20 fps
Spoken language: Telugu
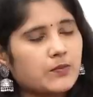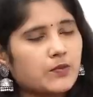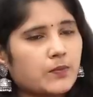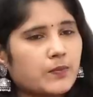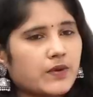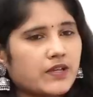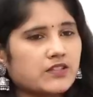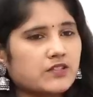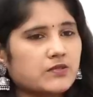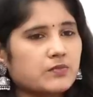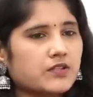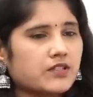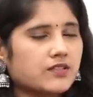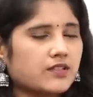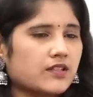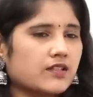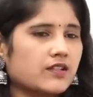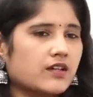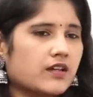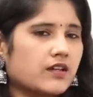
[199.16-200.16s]
ఇప్పుడు
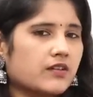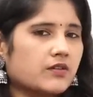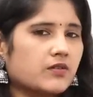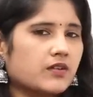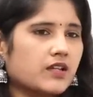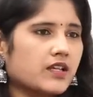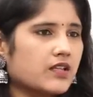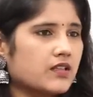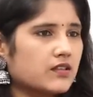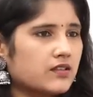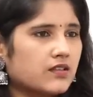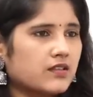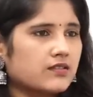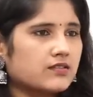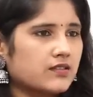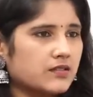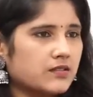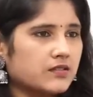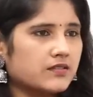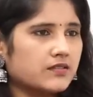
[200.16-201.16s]
పంచప్రసాద్ గారికి కూడా హెల్త్
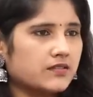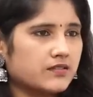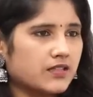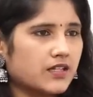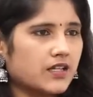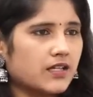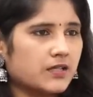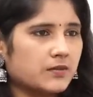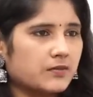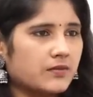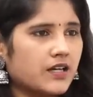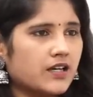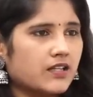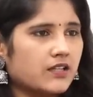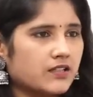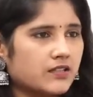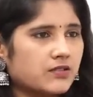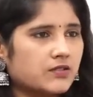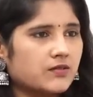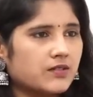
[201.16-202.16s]
అసలు చాలా
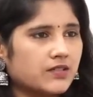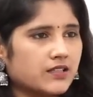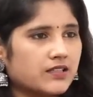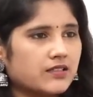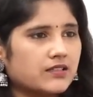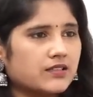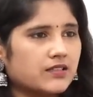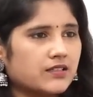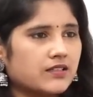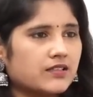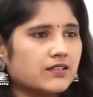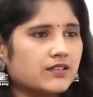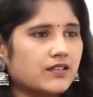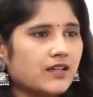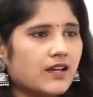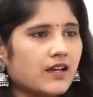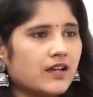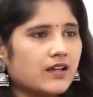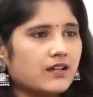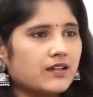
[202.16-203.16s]
బాగాలేదు అనేది
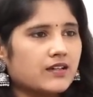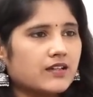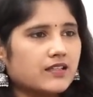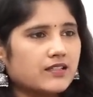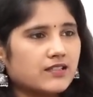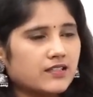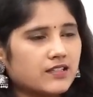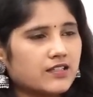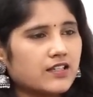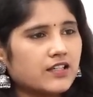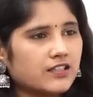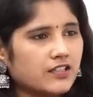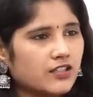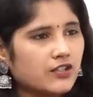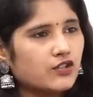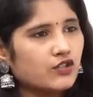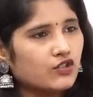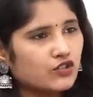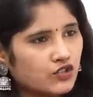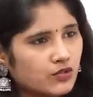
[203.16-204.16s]
రీసెంట్గా
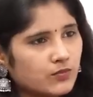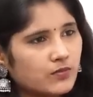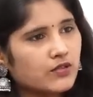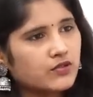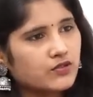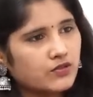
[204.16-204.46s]
అందరూ యూట్యూబ్లో